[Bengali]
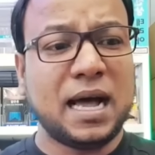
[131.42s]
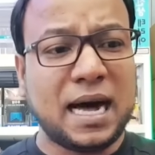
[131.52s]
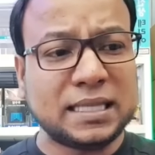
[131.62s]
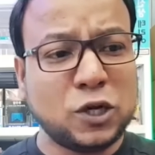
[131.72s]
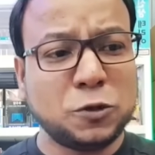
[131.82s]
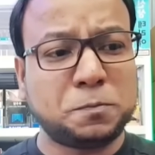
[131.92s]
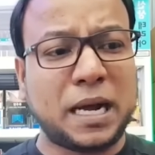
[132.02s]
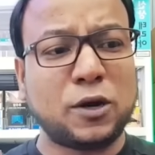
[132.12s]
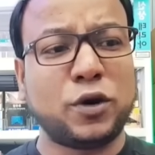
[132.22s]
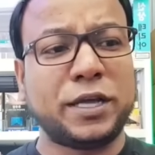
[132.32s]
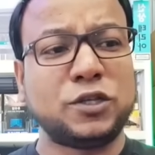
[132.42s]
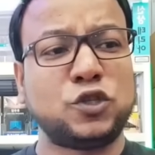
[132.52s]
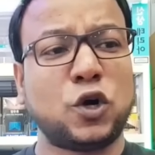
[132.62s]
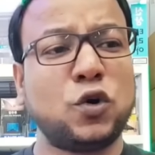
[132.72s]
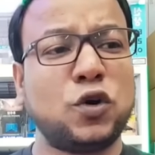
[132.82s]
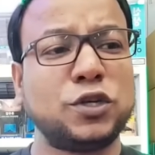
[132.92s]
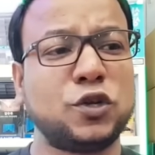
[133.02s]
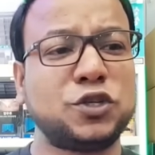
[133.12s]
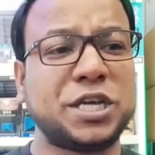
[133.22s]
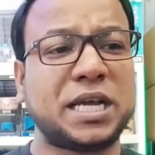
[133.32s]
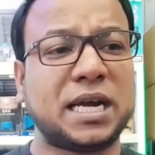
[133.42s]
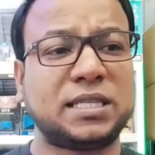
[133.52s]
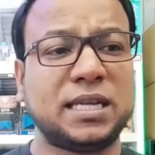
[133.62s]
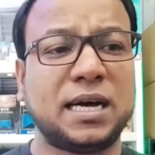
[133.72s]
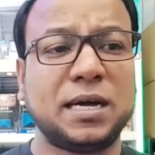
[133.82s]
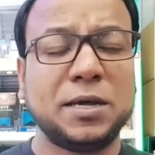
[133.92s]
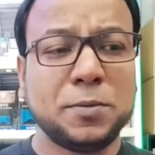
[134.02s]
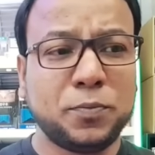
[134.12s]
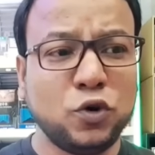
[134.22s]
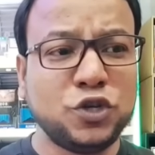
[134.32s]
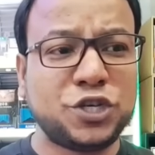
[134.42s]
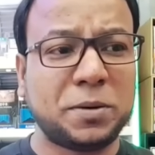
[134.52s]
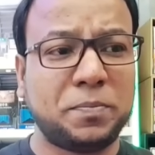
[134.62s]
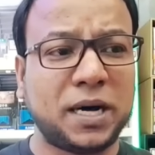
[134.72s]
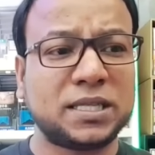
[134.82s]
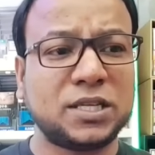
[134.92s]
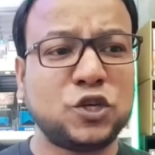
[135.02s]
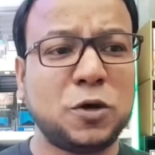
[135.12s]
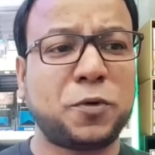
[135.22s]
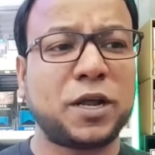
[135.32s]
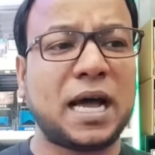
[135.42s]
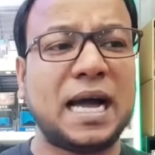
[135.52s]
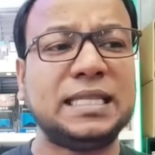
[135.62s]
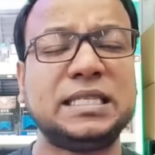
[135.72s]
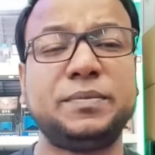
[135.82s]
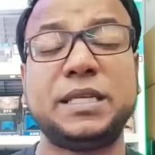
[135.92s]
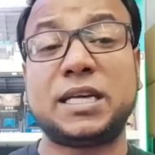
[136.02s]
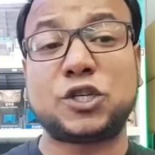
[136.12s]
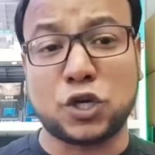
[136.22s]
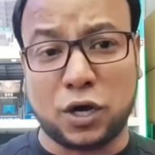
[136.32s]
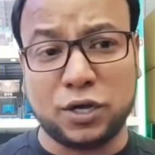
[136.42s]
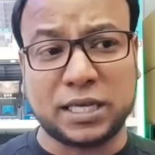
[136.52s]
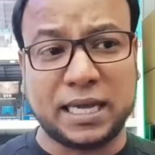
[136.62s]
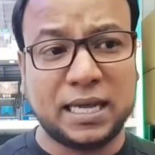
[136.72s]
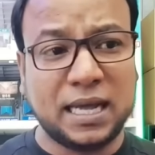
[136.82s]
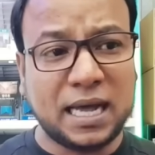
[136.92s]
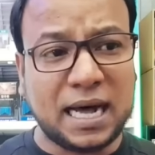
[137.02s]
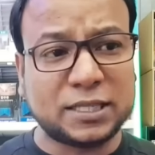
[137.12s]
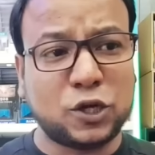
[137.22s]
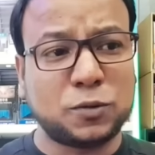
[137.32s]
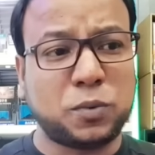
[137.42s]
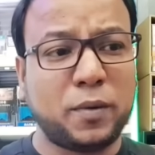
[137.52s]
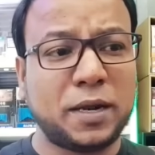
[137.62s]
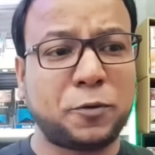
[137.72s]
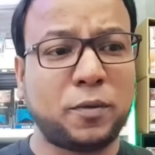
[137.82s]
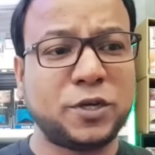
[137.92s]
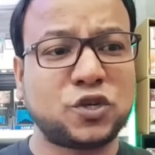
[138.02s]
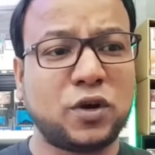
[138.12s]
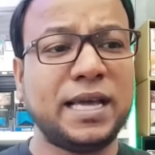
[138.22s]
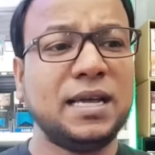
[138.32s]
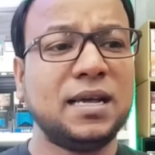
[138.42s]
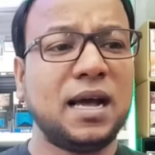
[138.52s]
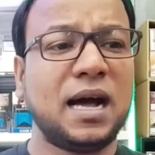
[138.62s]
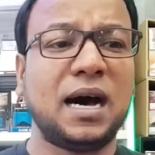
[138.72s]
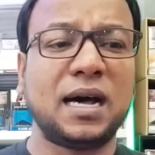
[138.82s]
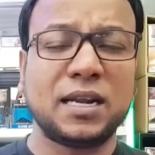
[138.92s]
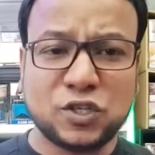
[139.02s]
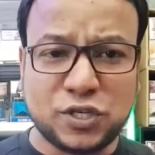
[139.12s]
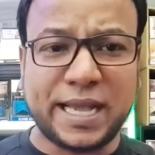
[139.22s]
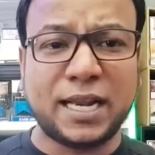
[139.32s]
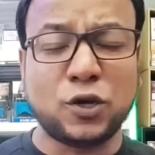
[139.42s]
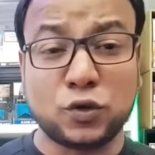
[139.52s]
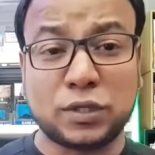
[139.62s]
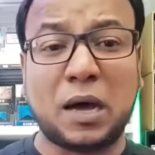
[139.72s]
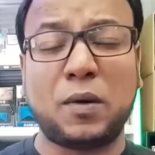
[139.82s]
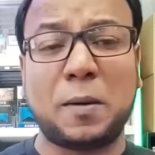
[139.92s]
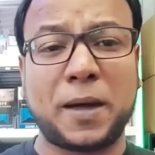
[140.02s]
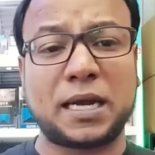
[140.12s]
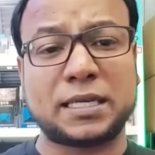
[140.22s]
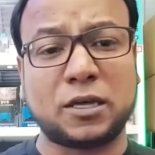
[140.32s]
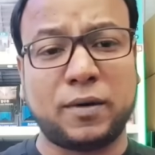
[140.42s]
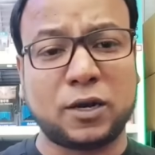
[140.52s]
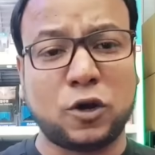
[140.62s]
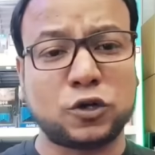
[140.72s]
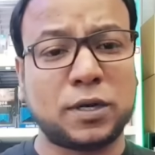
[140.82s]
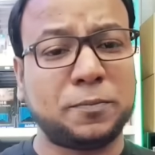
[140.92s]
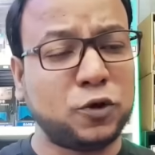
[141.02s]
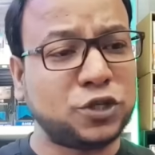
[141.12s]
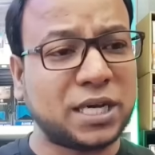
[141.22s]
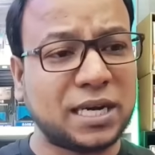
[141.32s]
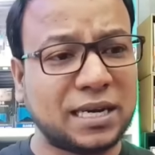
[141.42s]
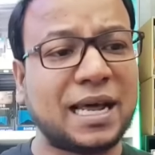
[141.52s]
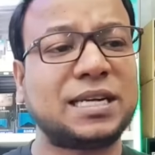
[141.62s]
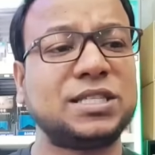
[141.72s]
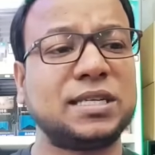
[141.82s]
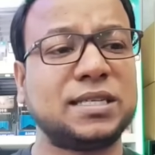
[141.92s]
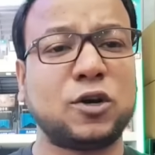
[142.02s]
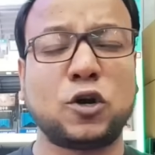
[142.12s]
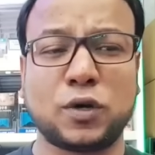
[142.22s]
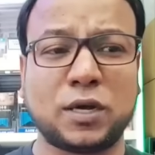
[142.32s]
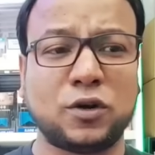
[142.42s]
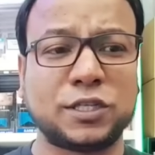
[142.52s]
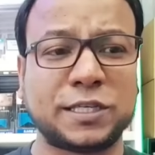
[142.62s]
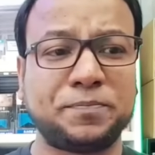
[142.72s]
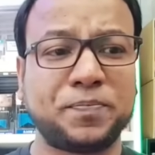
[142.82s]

আদালত প্রাঙ্গণে জড়ো হয়েছিল শিক্ষার্থীরা পুলিশের বাধা ছিল পরে আইনজীবীদের সহায়তায় আদালত ভবনে প্রবেশ করে আর সেখানেও ধাওয়া পাল্টা ধাওয়ার ঘটনা পুলিশের লাঠিচার্জের ঘটনা ঘটেছে